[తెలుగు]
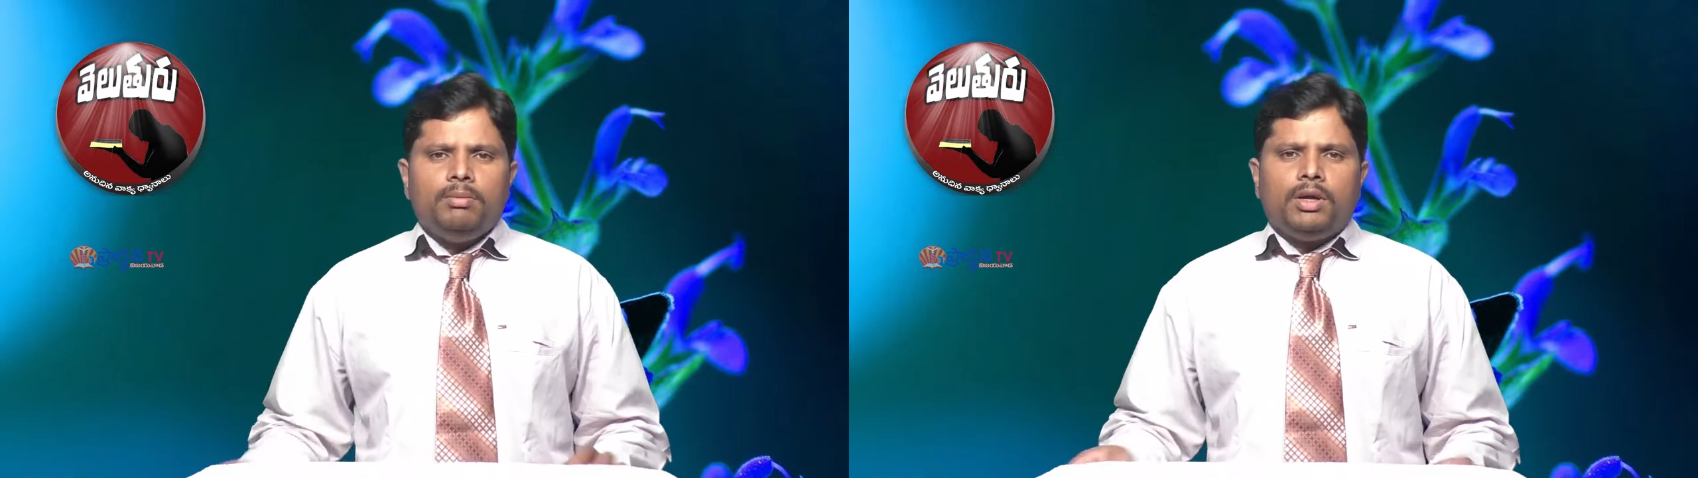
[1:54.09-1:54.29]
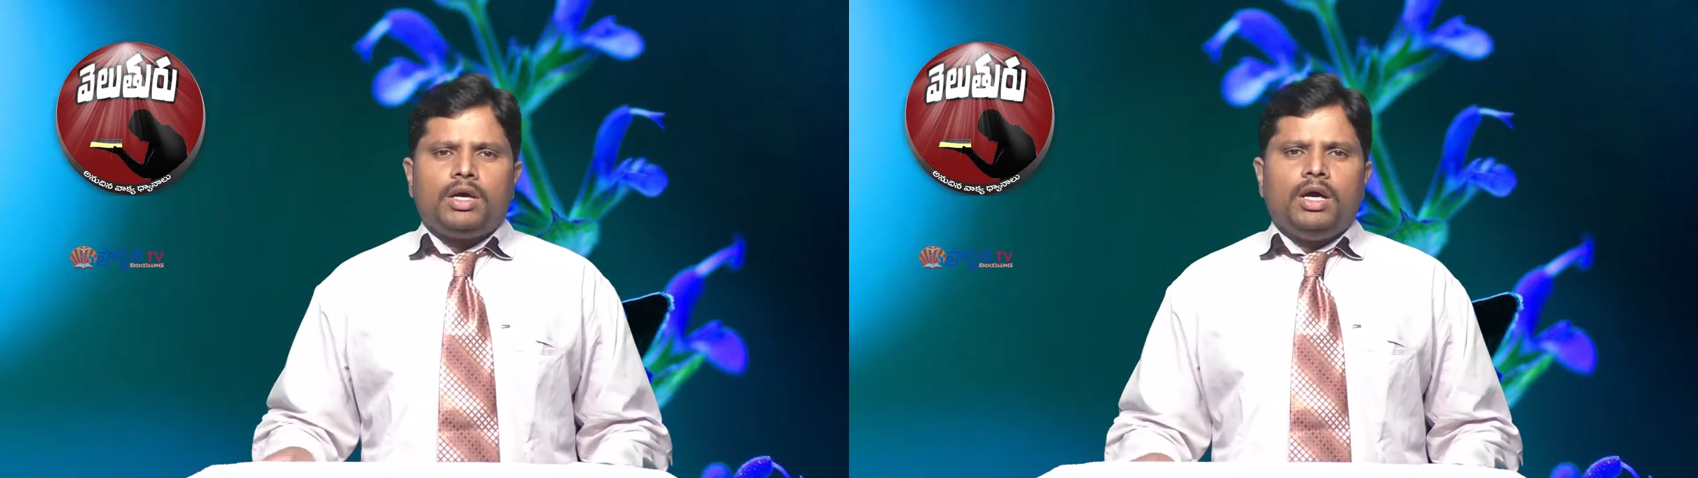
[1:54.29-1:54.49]

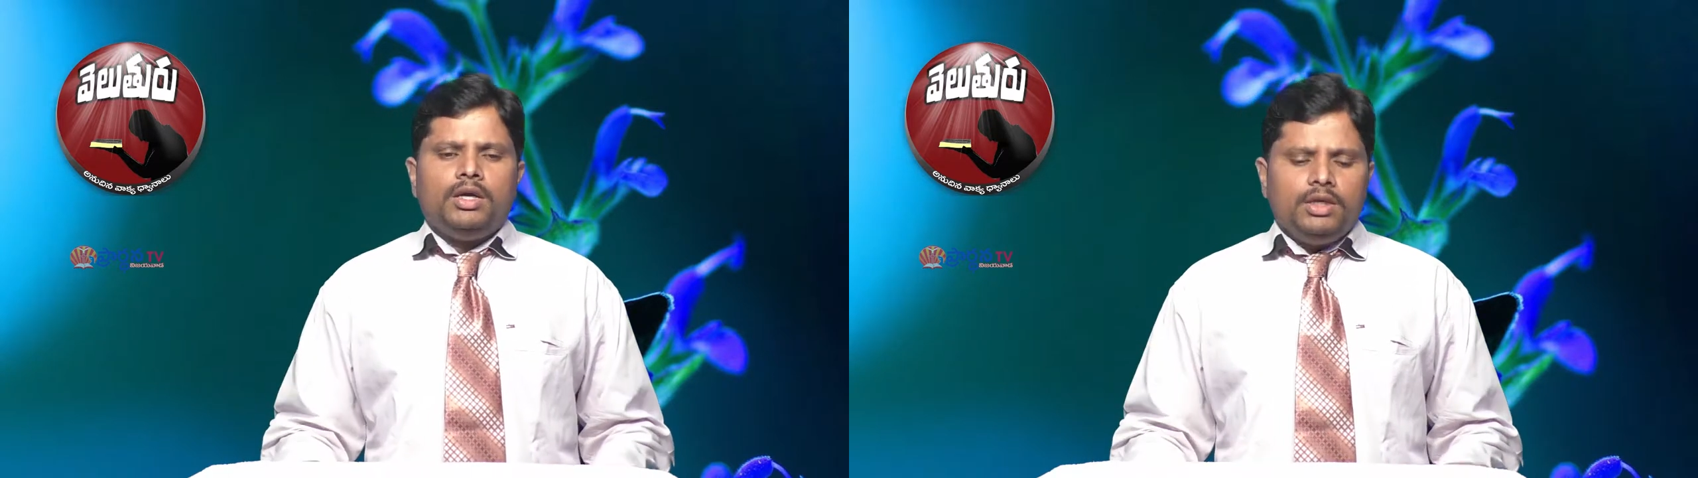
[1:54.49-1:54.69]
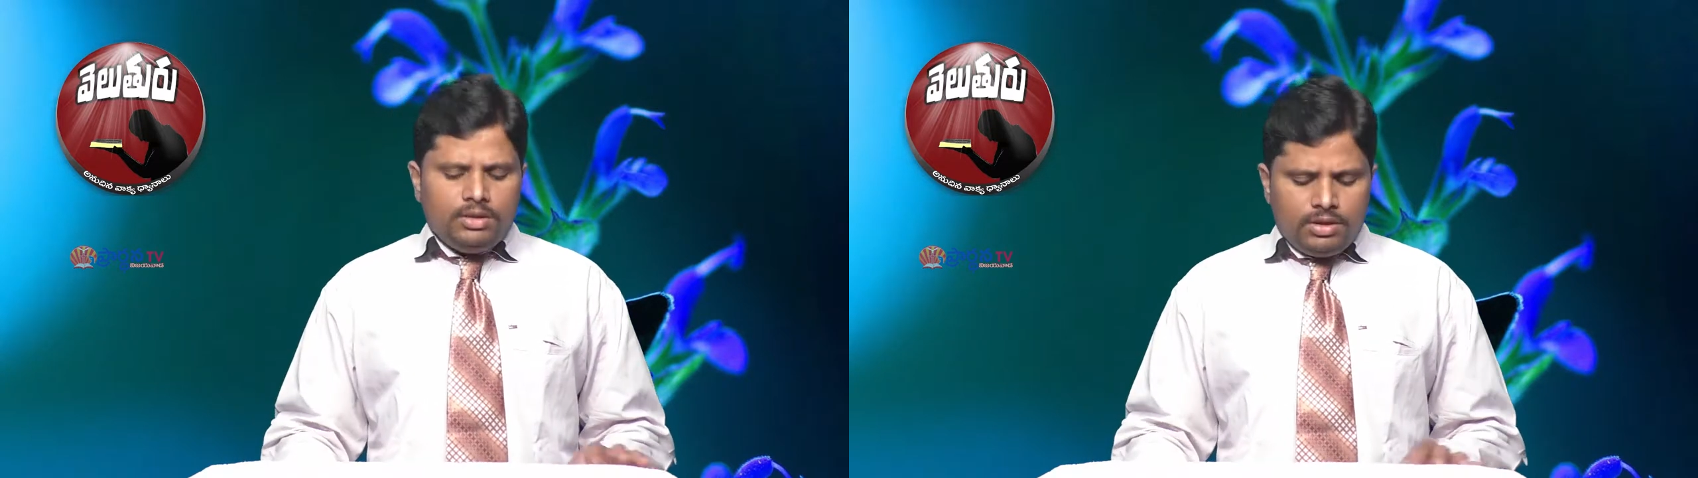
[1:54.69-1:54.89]
మనకు
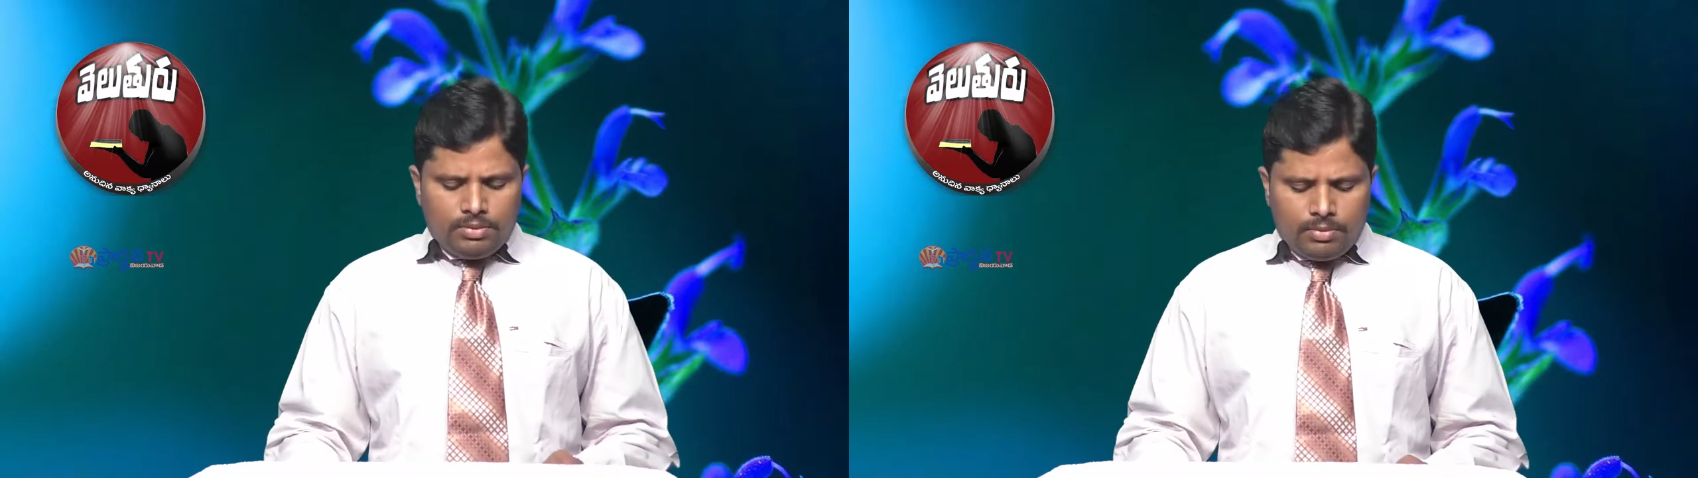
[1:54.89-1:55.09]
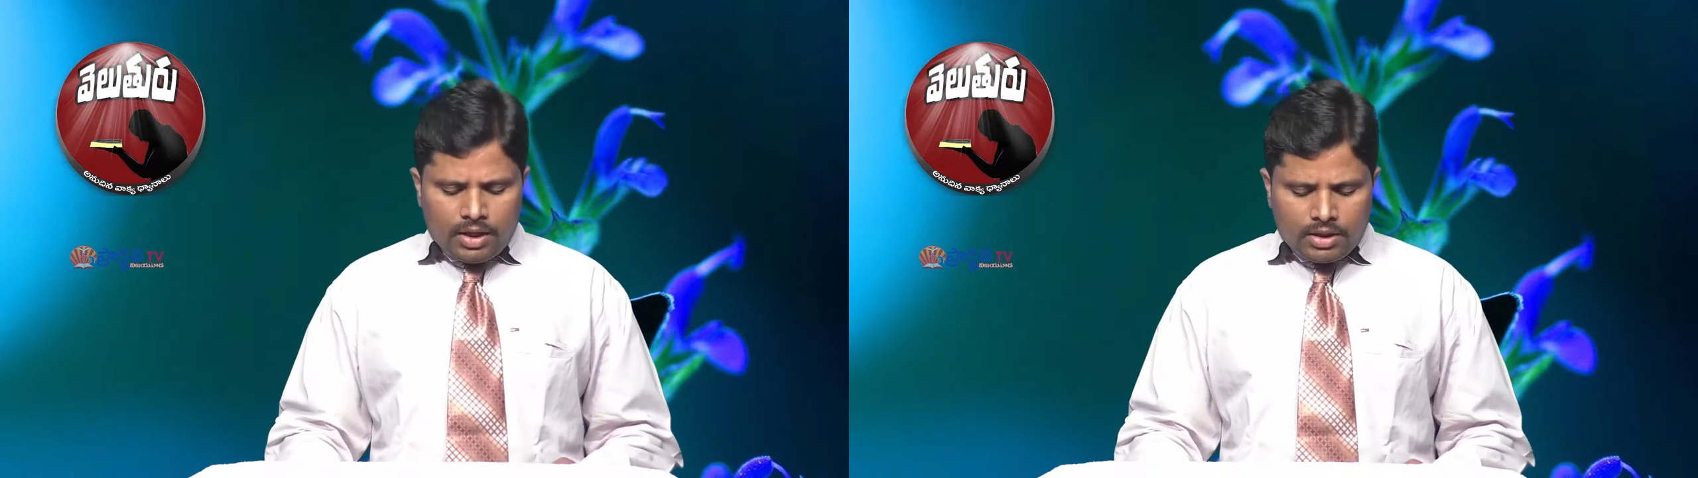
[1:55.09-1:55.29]
ఆల్రెడీ ఇది
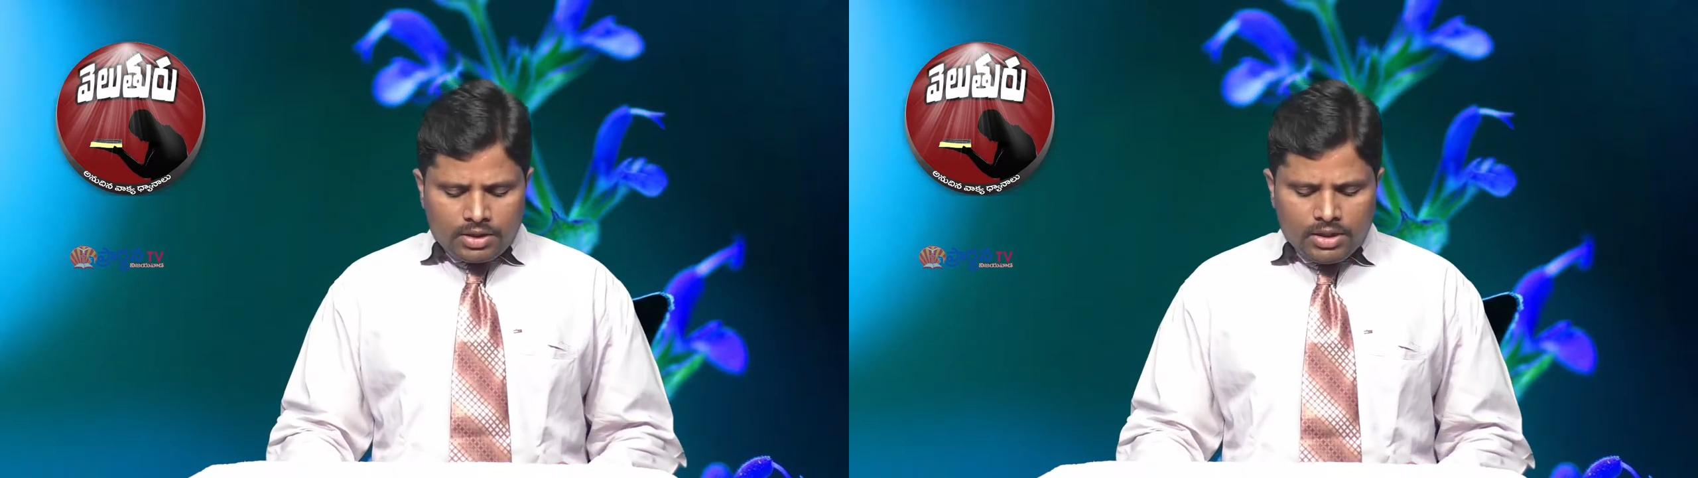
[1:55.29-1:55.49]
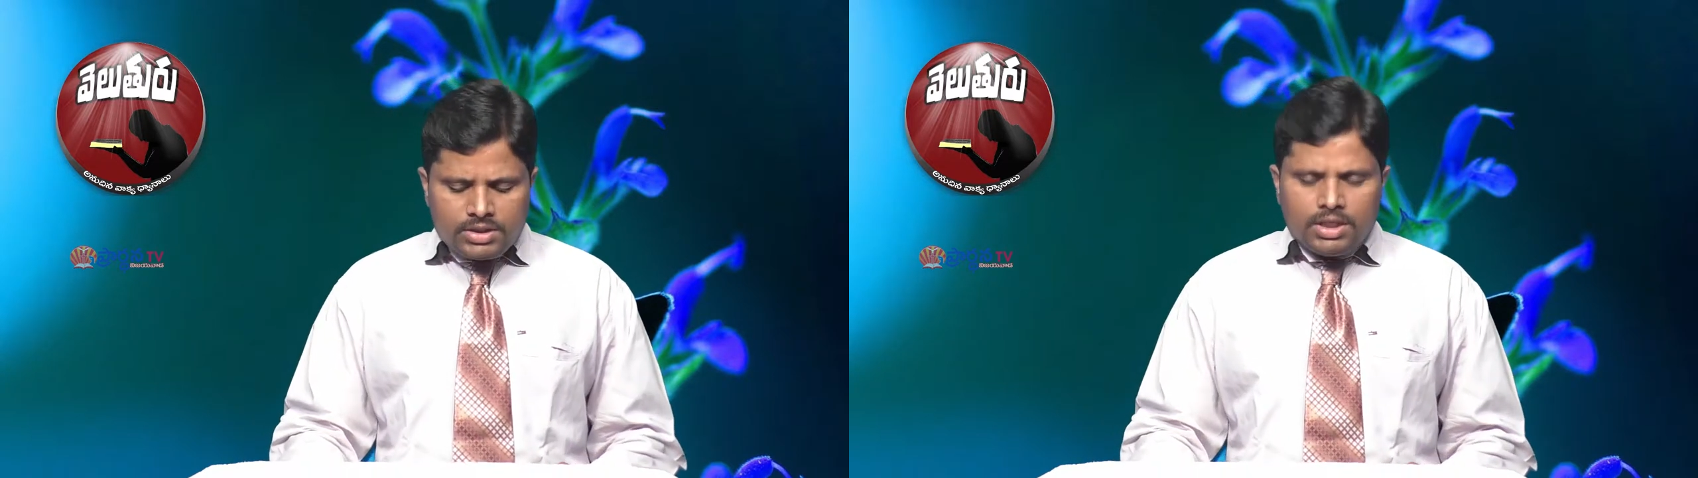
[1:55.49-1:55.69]
బాగా
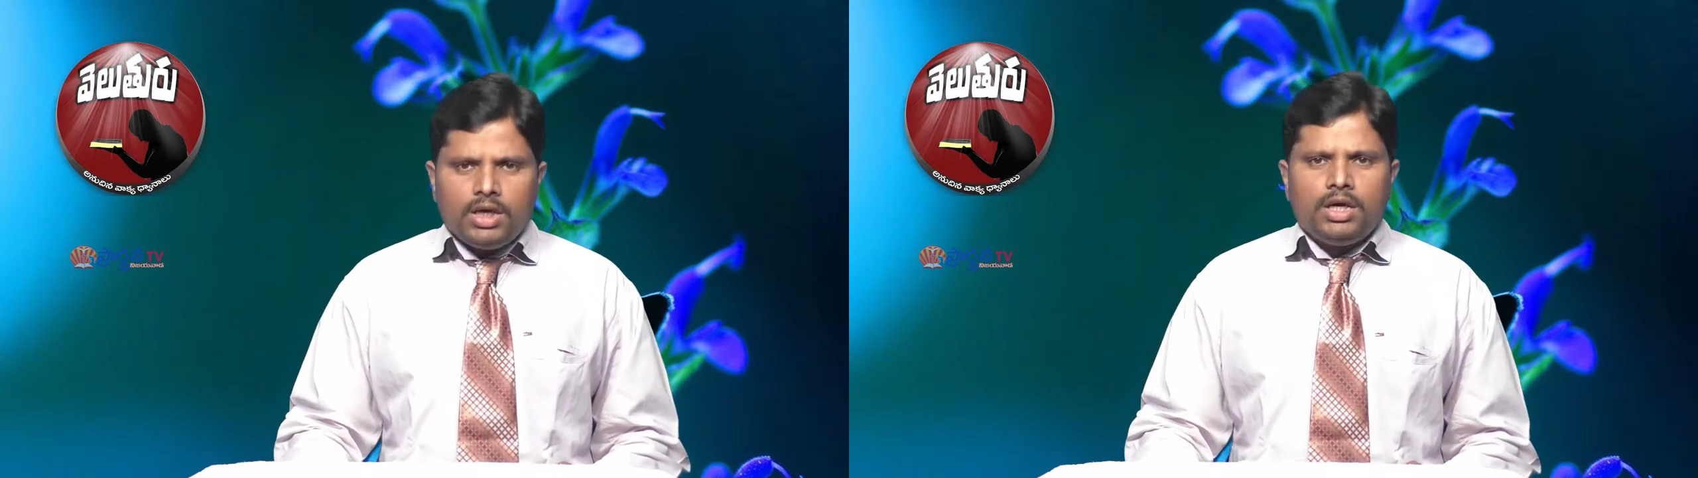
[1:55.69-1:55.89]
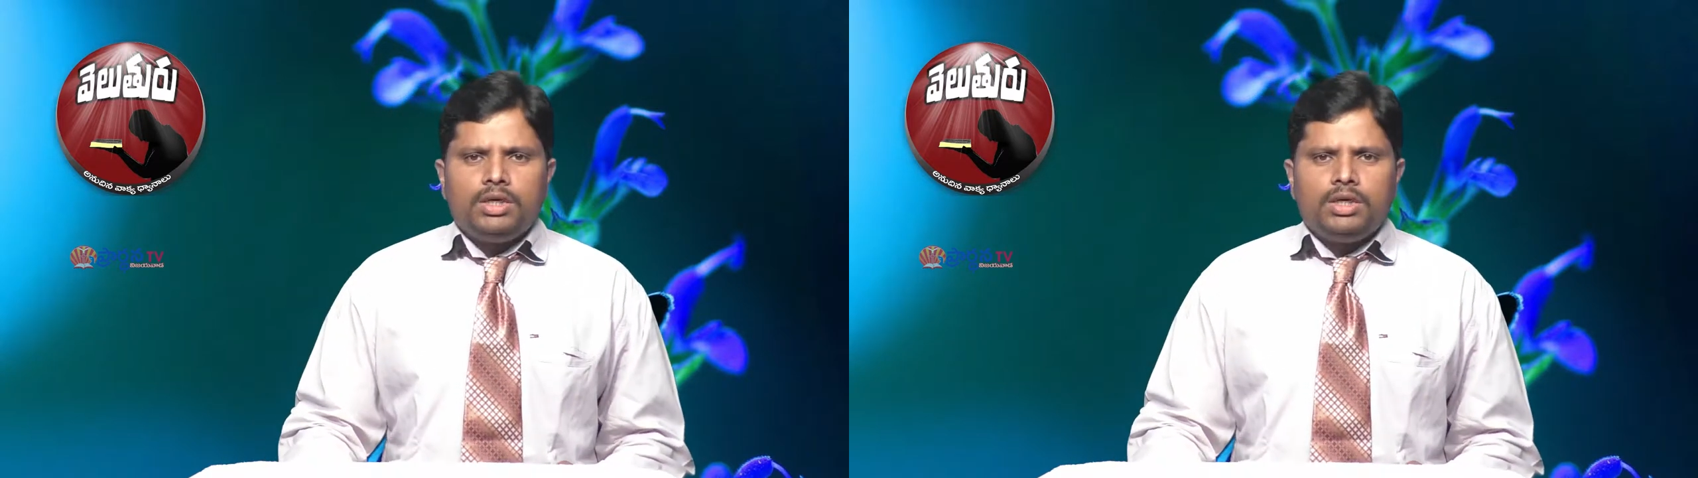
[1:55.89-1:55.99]
తెలిసిన